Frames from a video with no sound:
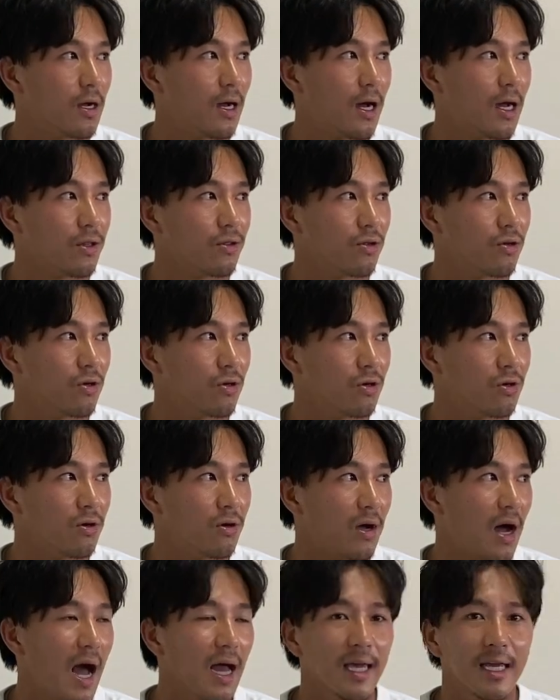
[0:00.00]
あ
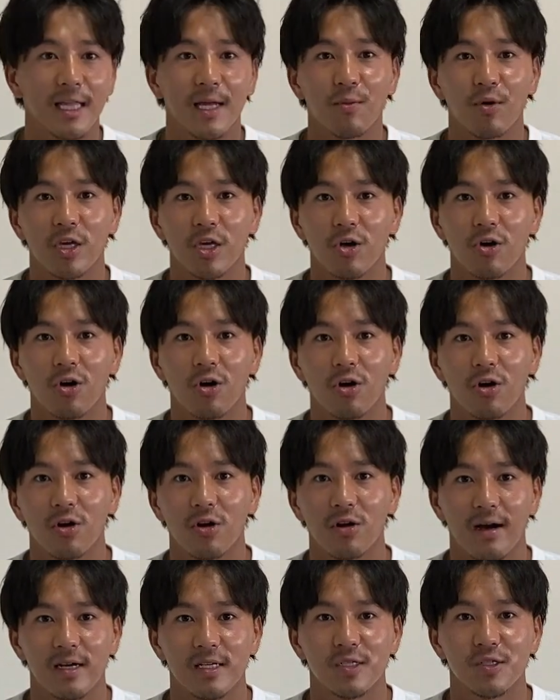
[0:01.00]
のー、秋でも基本
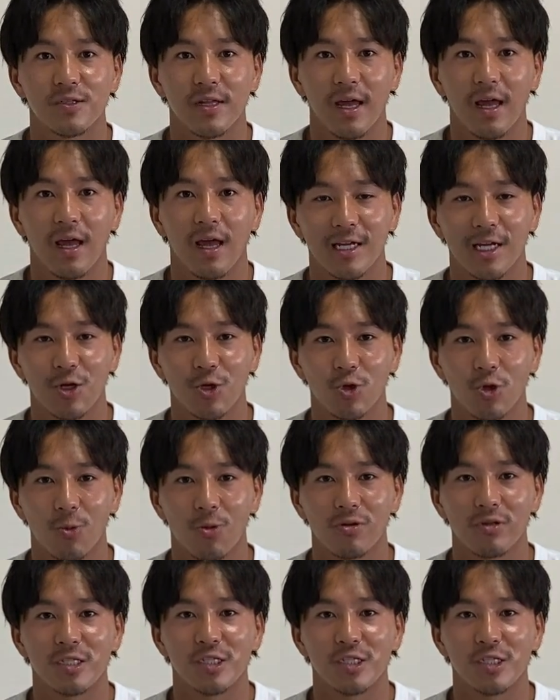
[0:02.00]
半袖着ると思